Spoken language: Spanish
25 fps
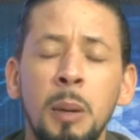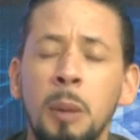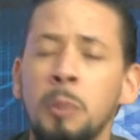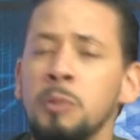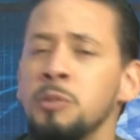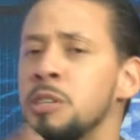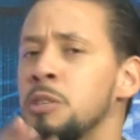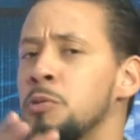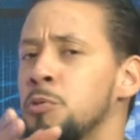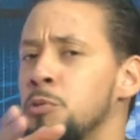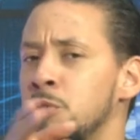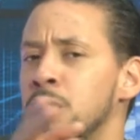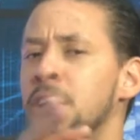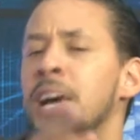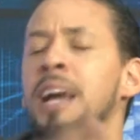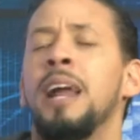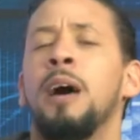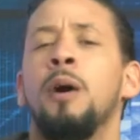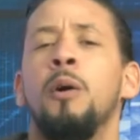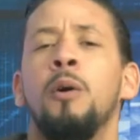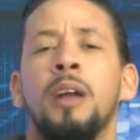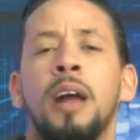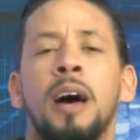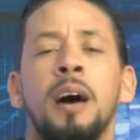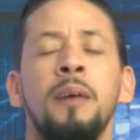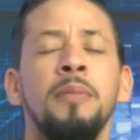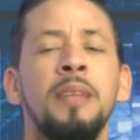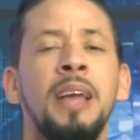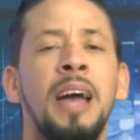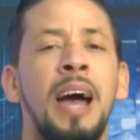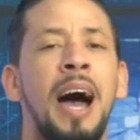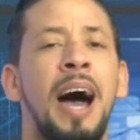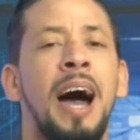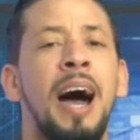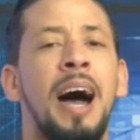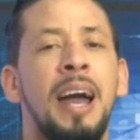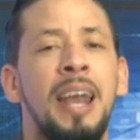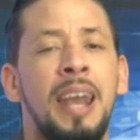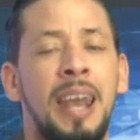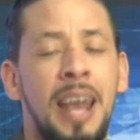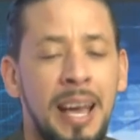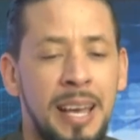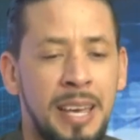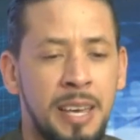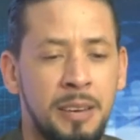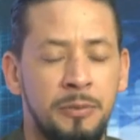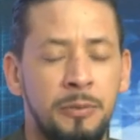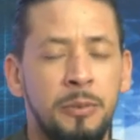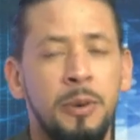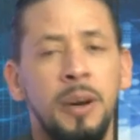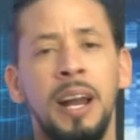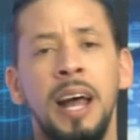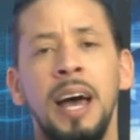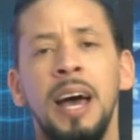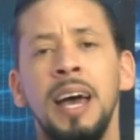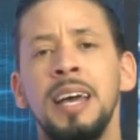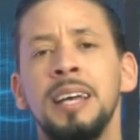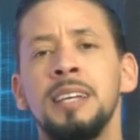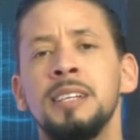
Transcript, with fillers: Vamos a escuchar ahora a la que fuera